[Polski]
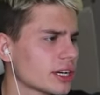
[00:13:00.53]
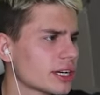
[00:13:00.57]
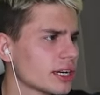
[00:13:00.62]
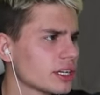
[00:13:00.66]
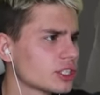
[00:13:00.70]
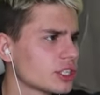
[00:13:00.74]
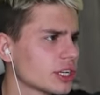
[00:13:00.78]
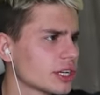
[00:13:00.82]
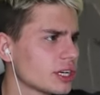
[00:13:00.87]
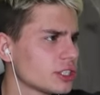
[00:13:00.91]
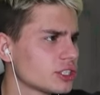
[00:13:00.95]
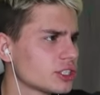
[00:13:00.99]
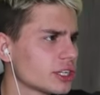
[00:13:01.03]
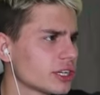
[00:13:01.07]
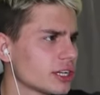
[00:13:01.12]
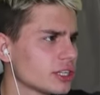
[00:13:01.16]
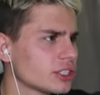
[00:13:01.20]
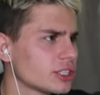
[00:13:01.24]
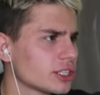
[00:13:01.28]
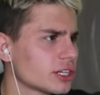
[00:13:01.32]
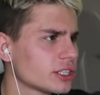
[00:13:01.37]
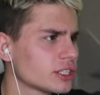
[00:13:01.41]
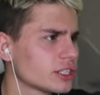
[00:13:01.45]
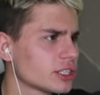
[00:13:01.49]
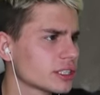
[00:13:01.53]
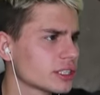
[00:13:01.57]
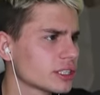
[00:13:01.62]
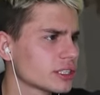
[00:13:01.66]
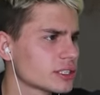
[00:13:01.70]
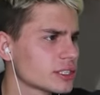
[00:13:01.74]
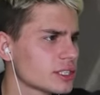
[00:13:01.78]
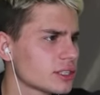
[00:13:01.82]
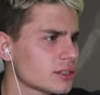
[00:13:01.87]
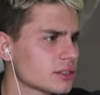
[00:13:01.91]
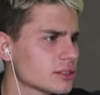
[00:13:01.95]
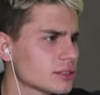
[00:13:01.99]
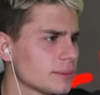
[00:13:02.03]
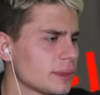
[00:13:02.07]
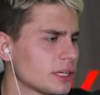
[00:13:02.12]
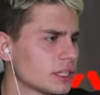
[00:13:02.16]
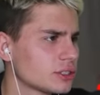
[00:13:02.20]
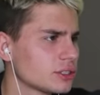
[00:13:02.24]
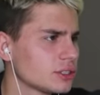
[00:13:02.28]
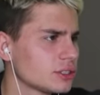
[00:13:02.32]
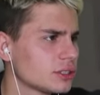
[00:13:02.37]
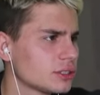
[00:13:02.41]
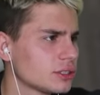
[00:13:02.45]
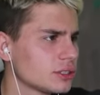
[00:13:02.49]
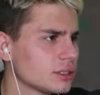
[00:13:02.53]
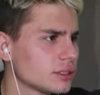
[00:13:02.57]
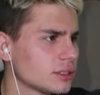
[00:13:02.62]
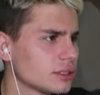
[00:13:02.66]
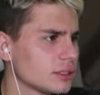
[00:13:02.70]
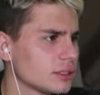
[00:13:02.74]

czekaj, czekaj, czekaj, czekaj, czekaj, chcę to zobaczyć.